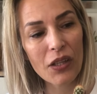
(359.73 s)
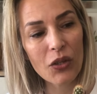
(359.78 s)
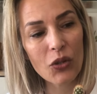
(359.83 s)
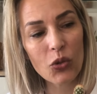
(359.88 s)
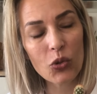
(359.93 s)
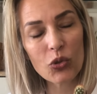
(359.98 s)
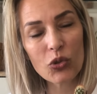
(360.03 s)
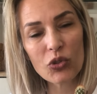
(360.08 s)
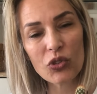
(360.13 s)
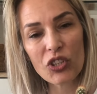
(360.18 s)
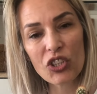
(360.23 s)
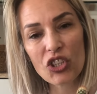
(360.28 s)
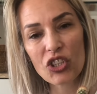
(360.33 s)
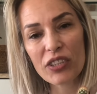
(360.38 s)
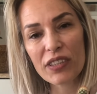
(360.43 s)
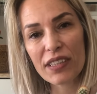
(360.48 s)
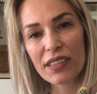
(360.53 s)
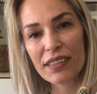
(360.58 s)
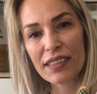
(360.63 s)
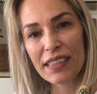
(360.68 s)
Onun
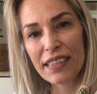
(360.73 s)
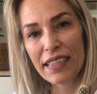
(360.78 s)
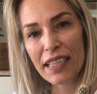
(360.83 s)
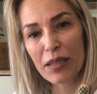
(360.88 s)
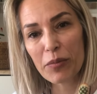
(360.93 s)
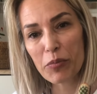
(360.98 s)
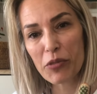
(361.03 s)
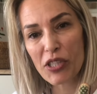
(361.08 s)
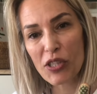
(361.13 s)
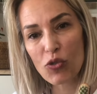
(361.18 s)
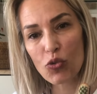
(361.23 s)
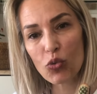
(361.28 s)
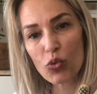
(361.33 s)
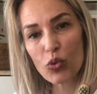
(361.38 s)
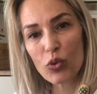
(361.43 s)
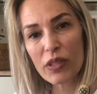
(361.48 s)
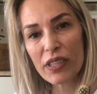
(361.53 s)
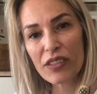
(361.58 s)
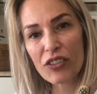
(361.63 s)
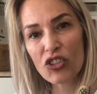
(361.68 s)
dışında dinlenmiş su
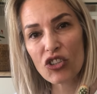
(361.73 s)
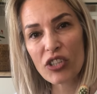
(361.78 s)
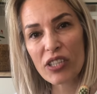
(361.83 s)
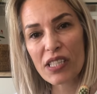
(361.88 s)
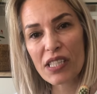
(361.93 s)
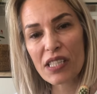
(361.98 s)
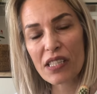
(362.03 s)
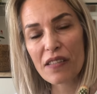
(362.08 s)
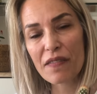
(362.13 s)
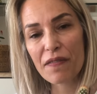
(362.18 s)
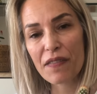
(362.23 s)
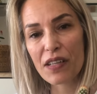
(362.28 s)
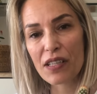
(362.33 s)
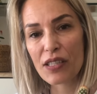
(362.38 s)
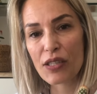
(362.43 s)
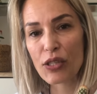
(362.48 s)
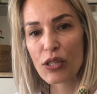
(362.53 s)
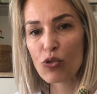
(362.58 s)
kullanacağız. Fazla